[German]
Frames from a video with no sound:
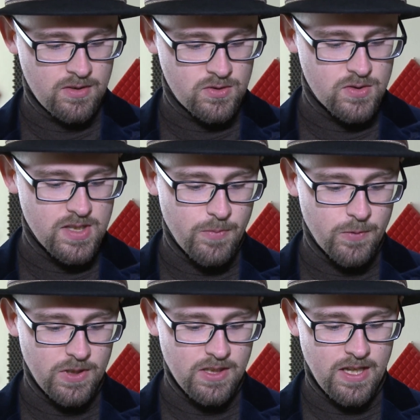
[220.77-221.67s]

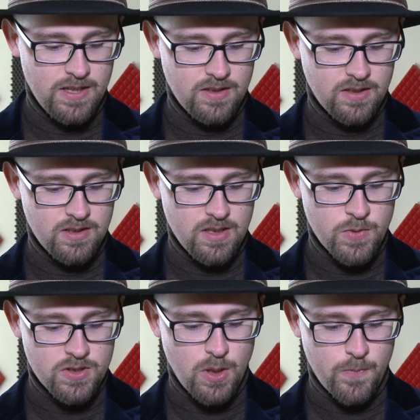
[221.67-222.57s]
zusammen mit den anderen im
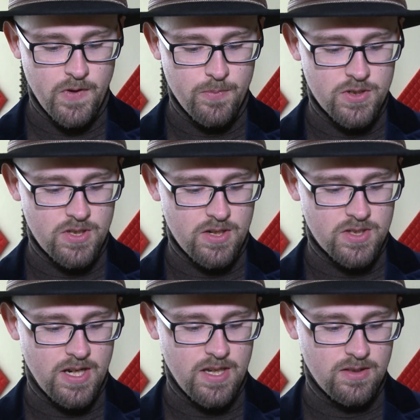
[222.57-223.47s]
Staub vermischt
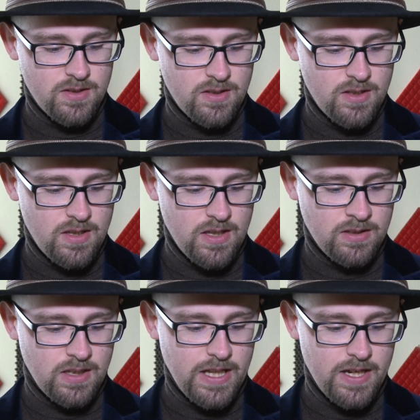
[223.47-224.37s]
erscheint,
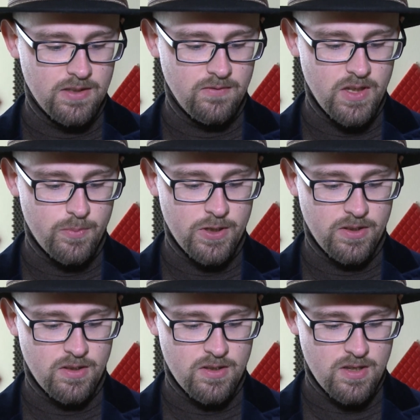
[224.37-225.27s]
in kleinen
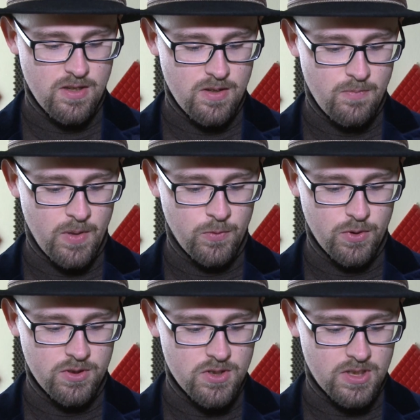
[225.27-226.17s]
Wirbeln beim
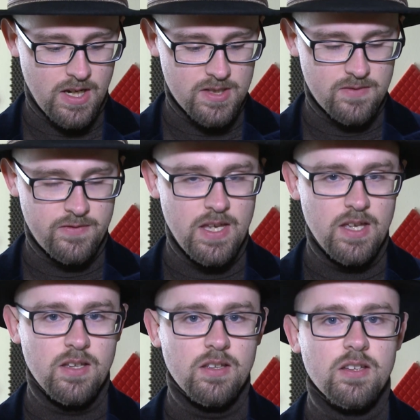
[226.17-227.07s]
durch die Straße
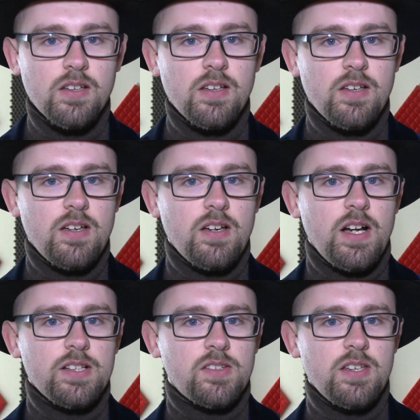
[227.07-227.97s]
fegen,
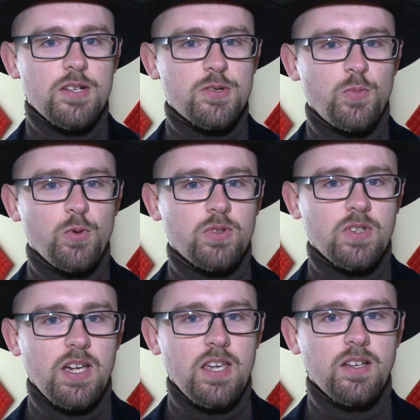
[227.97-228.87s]
als
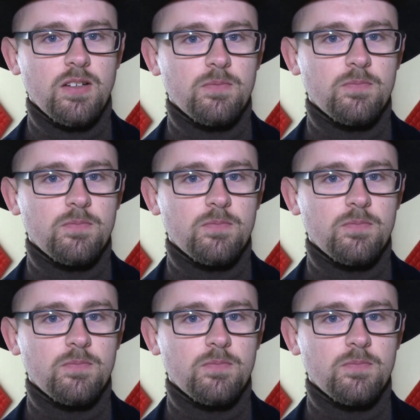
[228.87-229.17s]
Kirschblütenregen.